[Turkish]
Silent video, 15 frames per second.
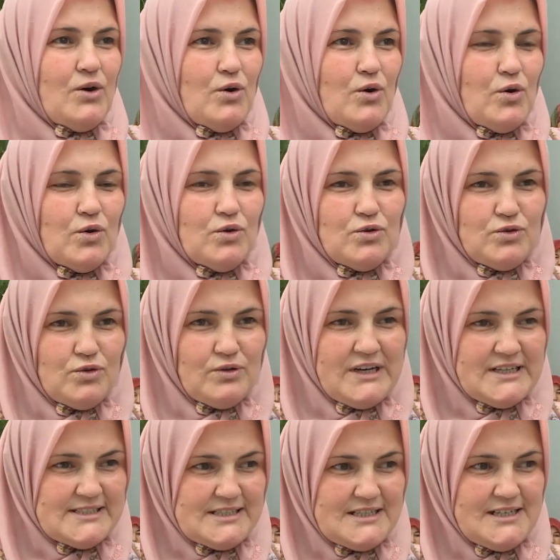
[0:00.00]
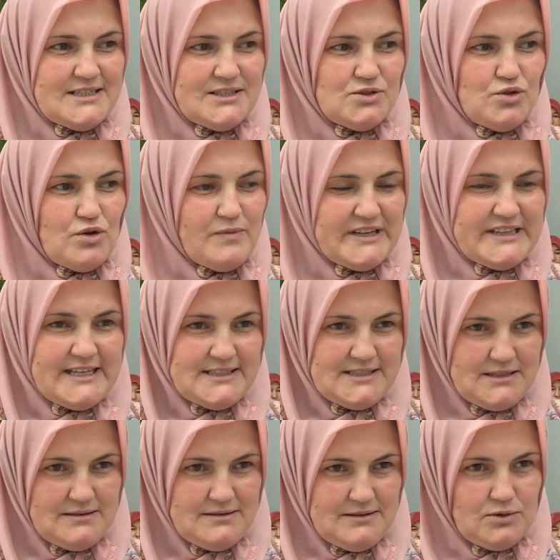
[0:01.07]
onu hazırlarız.
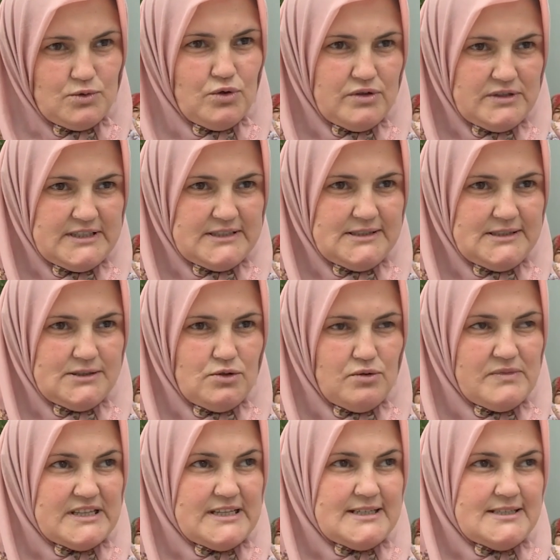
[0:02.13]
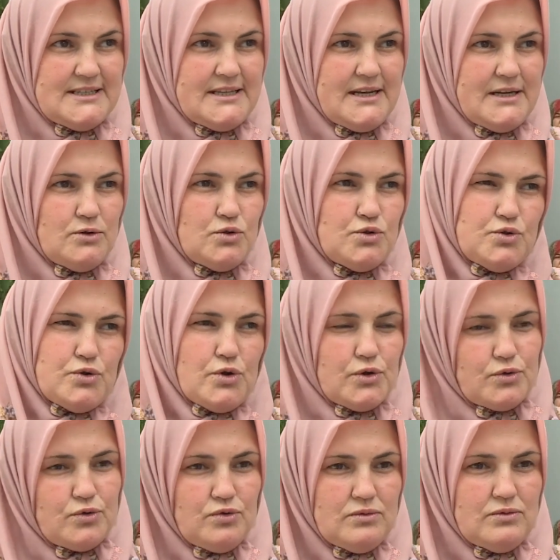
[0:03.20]
Domatesini doğrarız. Domatesi de 3-4
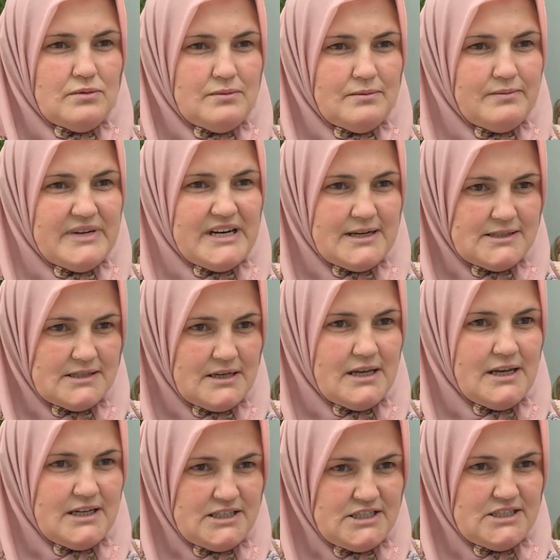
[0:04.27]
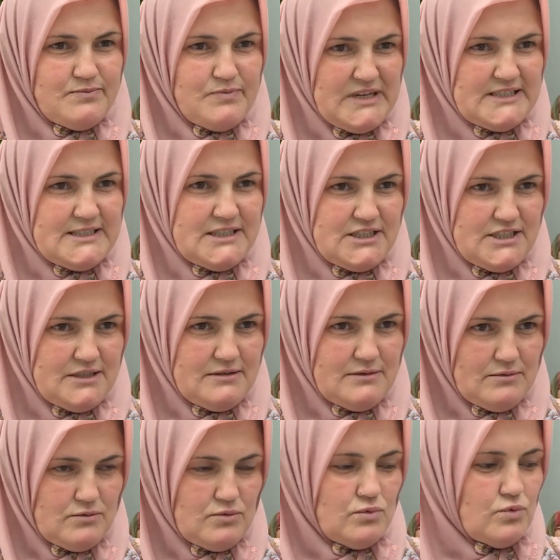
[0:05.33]
gün biraz ekşitmesi için
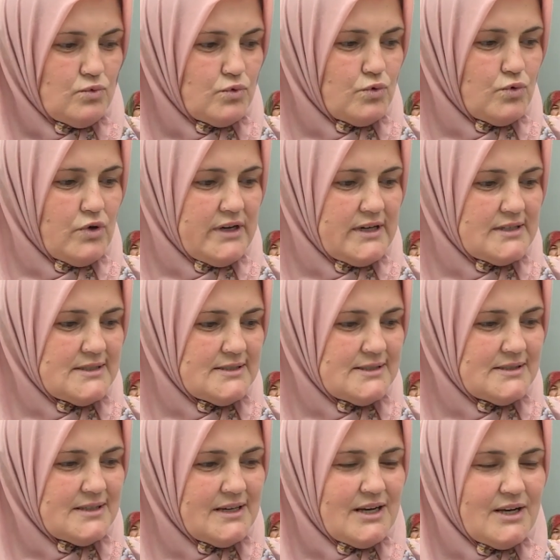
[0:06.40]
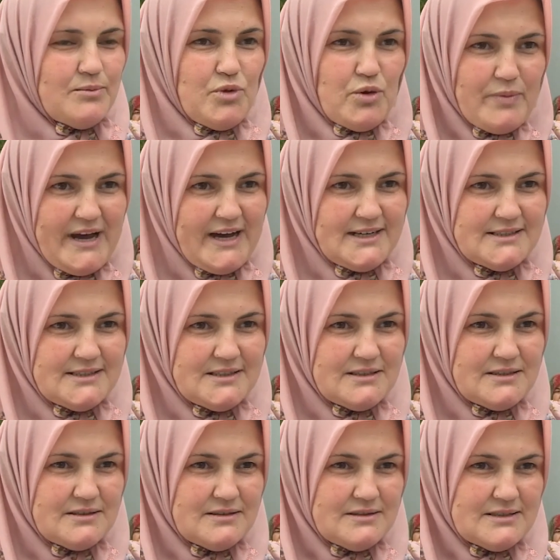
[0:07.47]
koyarız. Biber,
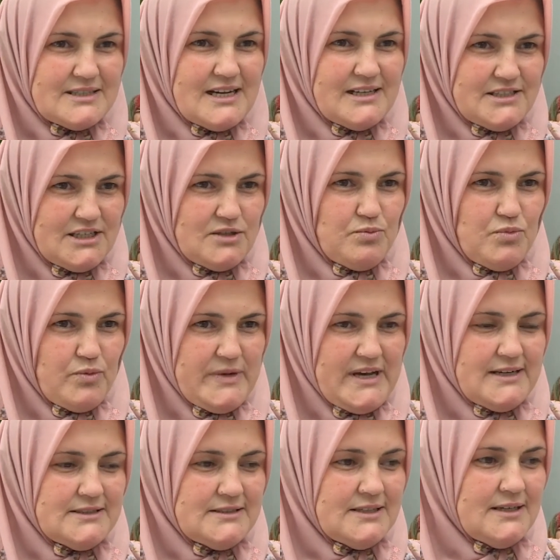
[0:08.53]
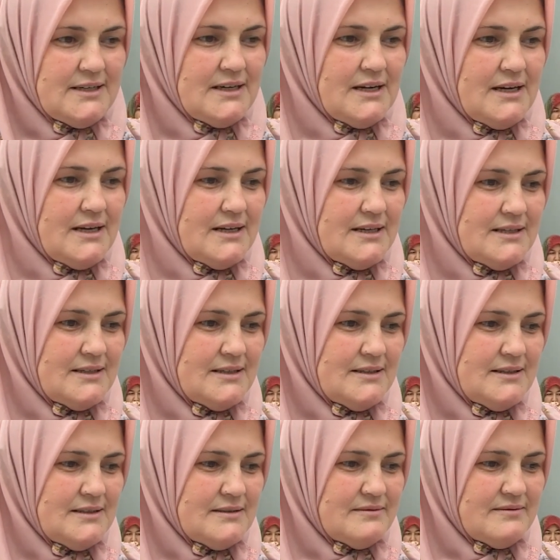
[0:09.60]
salçalık biber, e,
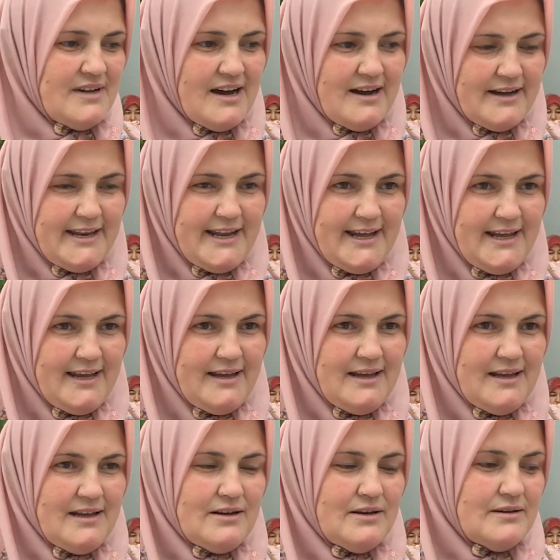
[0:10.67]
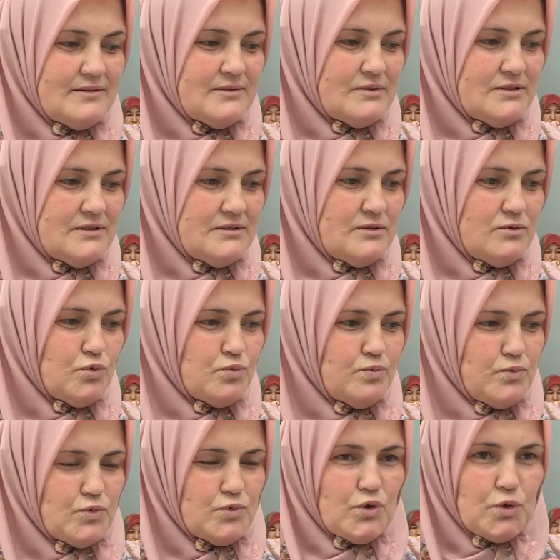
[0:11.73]
nane, e,
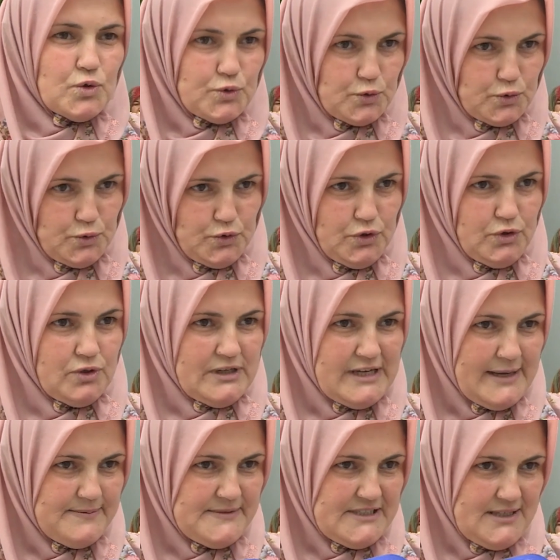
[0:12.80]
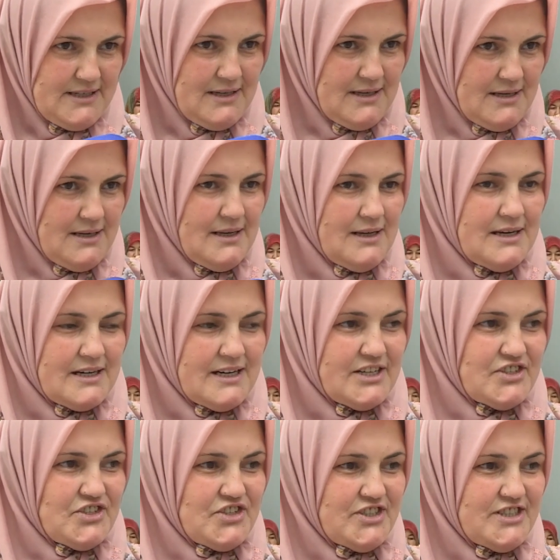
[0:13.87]
nohut unu hepsi
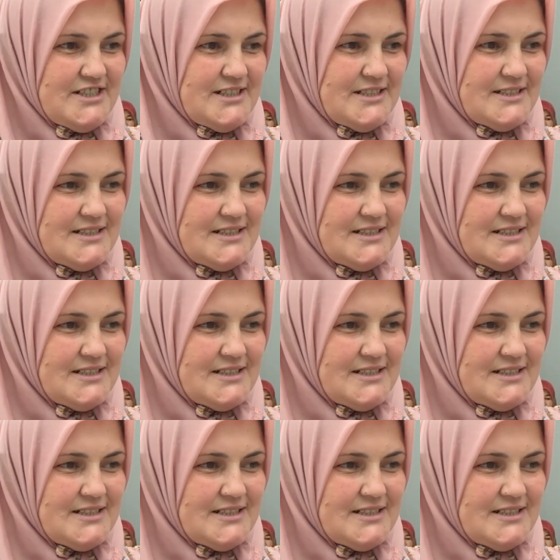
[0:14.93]
karışır.